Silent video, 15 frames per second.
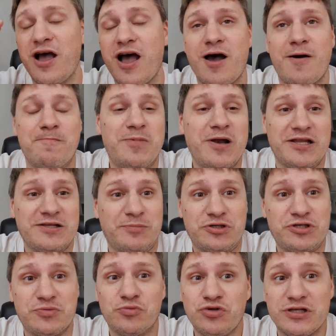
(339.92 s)
А, блядь, а
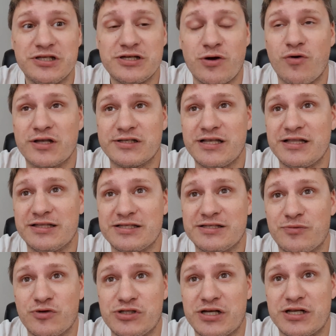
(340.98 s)
почему нельзя указать на
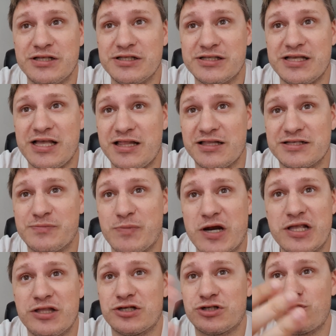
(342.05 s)
самой странице странице Яндекс
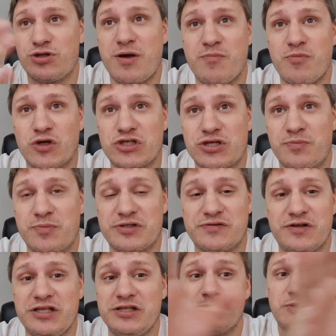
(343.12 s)
Маркета, что нам можно
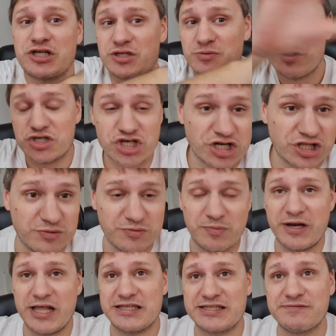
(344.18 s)
позвонить большими жирными,
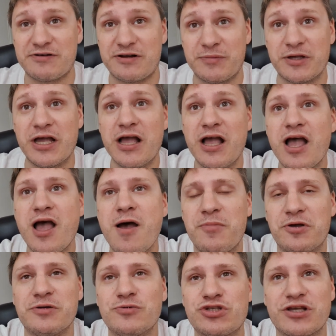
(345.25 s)
блядь, цифрами.
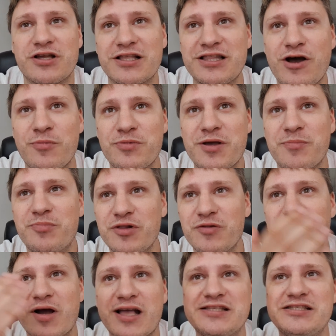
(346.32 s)
Потому что когда у меня был
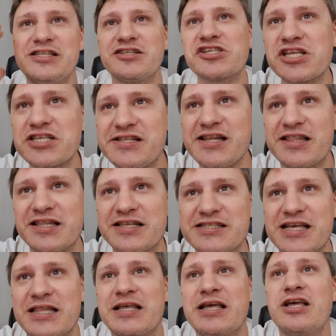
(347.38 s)
магазин 6 лет
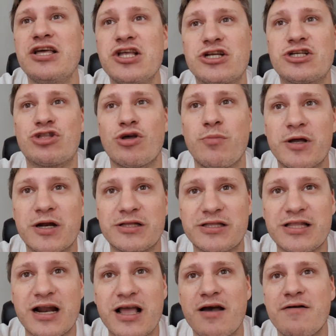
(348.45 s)
назад, чтобы
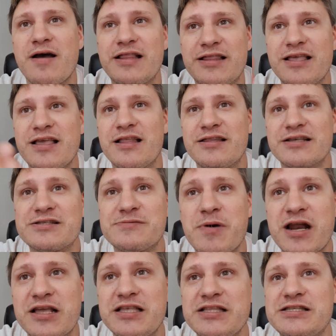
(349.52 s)
торговать на Яндекс
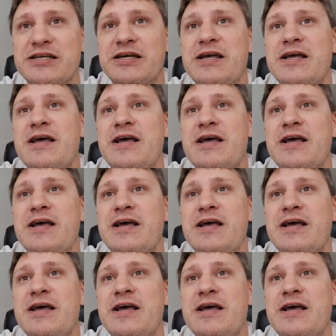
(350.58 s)
Маркете,